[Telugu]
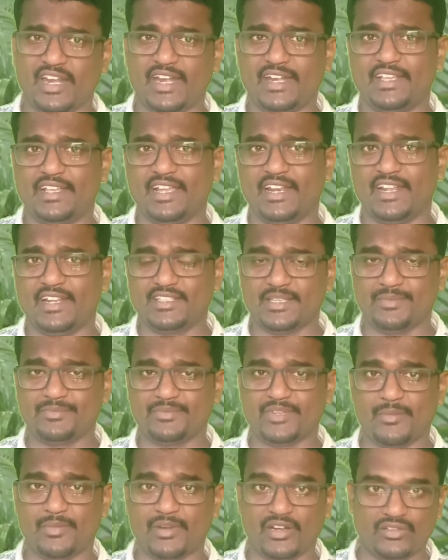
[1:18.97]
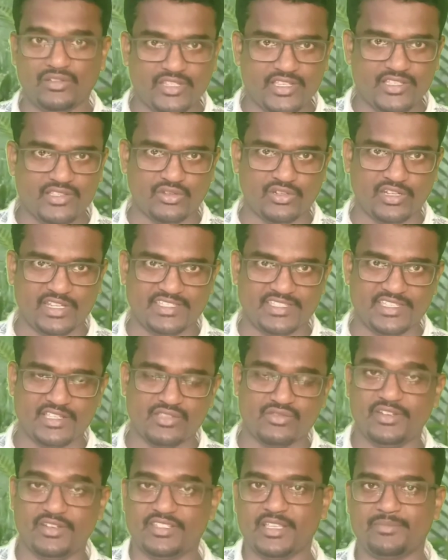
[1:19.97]
రెడ్ కలర్ సబ్స్క్రైబ్ ఉంటుంది సో క్లిక్
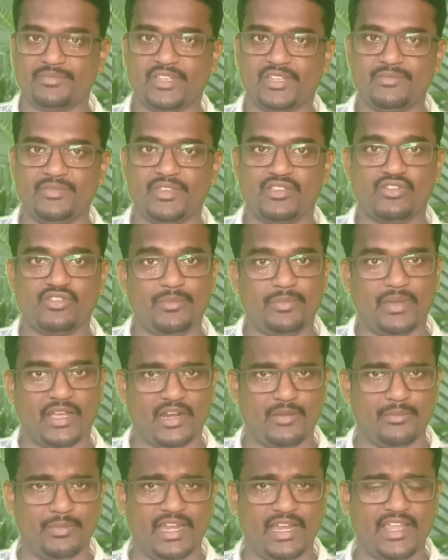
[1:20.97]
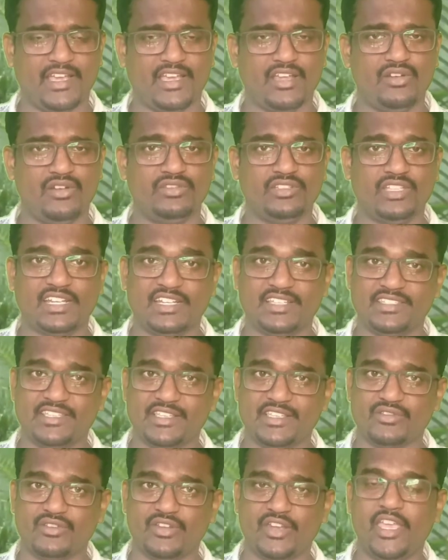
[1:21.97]
చేసుకోండి సబ్స్క్రైబ్ చేసుకోండి పక్కన బెల్ ఐకన్ ఉంది క్లిక్
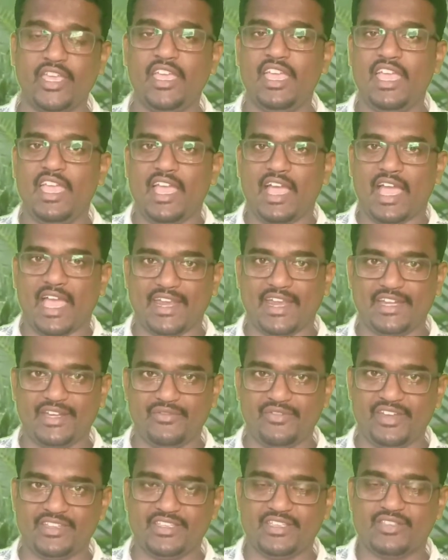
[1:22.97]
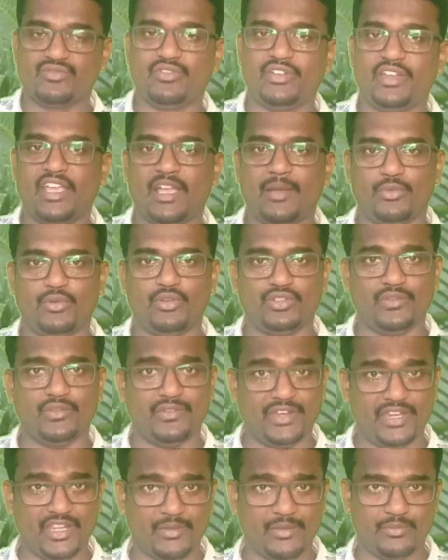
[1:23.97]
చేసుకొని యాక్టివేట్ చేసుకోండి ఇంకా పోతే
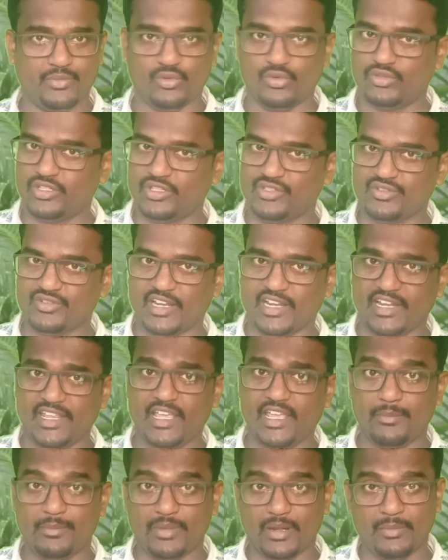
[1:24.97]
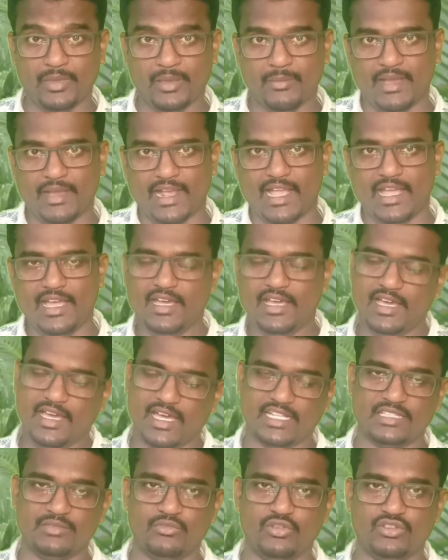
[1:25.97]
వీడియోని పూర్తి చూడండి అప్పుడు మీకు బాగా
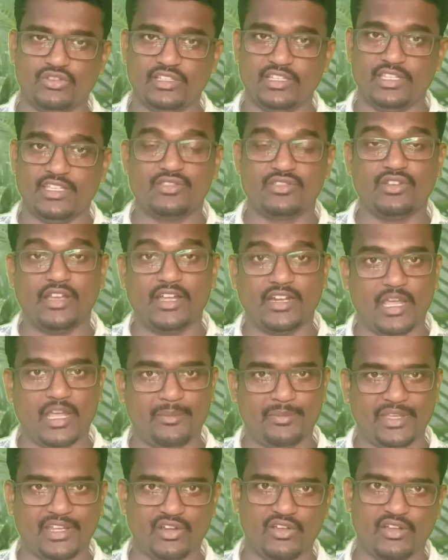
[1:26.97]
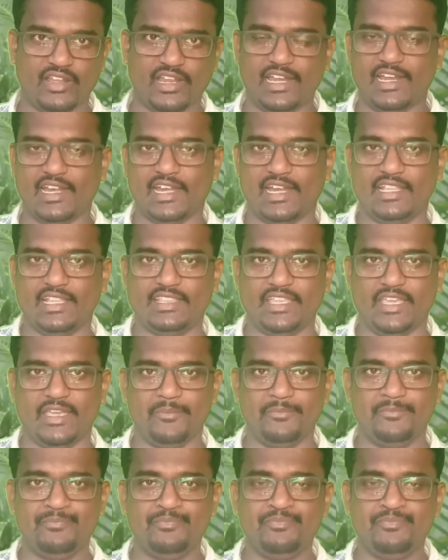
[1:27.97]
అర్థమవుతుంది సో ఇంకా టాపిక్లోకి వెళ్ళినట్లయితే